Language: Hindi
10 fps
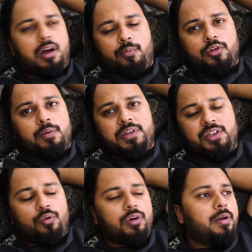अब तो सब
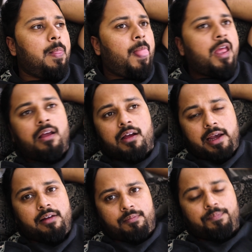बिज़ी हो गए
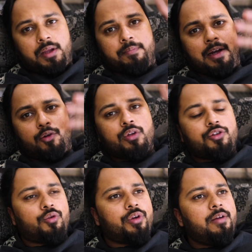खैर बैक टू द
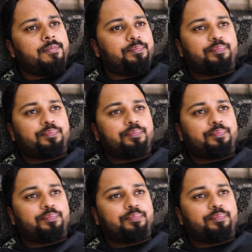स्टोरी